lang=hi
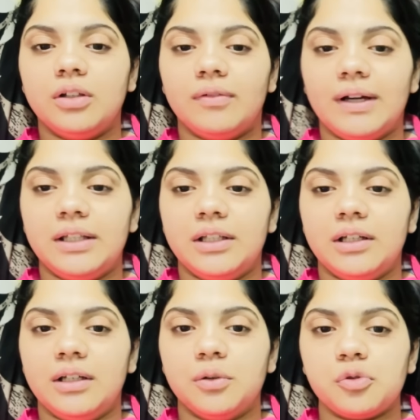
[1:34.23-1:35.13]
दवाई
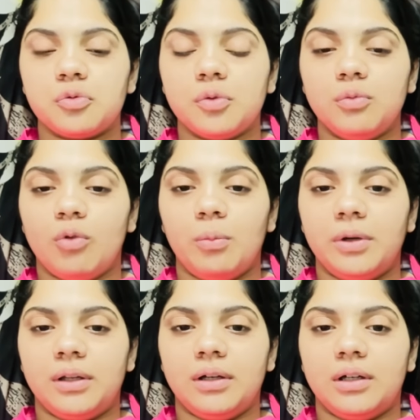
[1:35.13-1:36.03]
दे रही है उसमें वॉमिटिंग